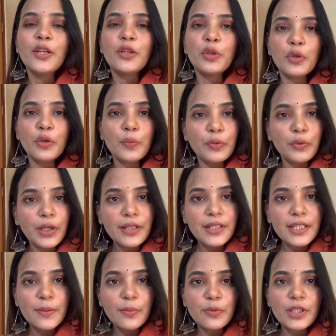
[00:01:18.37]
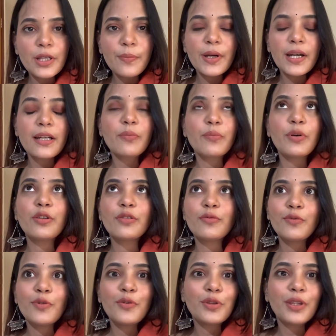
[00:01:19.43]
तो पूरा अच्छे से पूजा पाठ बहुत
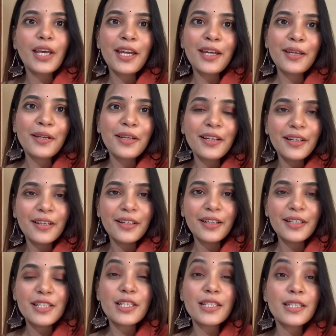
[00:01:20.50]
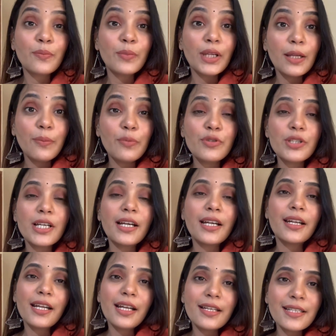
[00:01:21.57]
वो होता है इसकी सब डेली पूजा
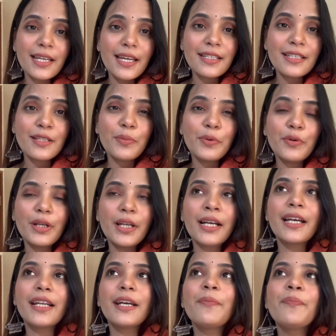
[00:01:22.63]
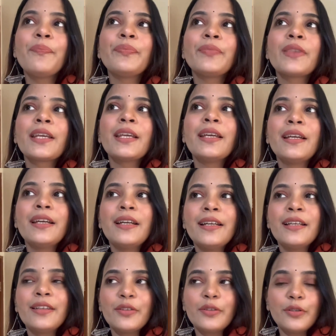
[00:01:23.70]
करना सारी चीज़ें भोग लगाना
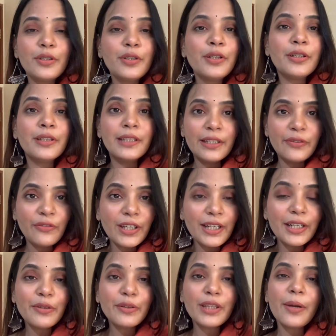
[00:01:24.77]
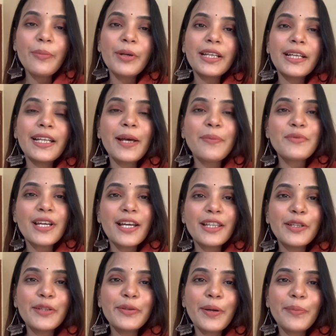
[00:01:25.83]
तो डिफ़िकल्ट होता है बट अगर आप
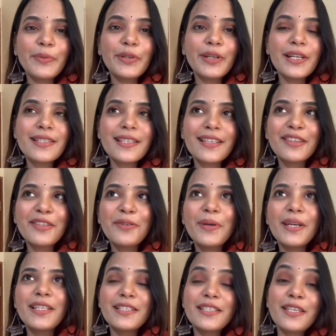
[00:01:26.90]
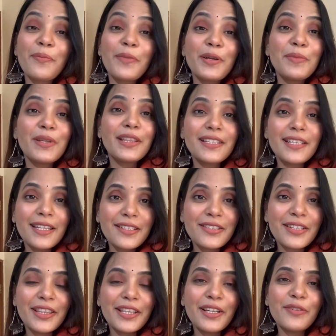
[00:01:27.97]
चाहते हो तो आप तो कर सकते हो भाई जिसके मन में इतनी ज़्यादा
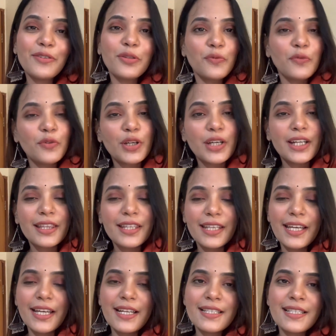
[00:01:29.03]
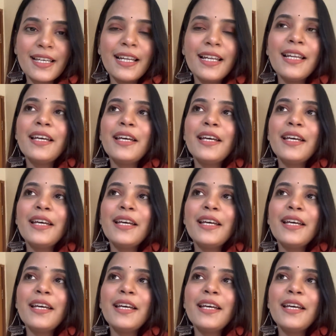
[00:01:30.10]
श्रद्धा हो तो वो करती है हर साल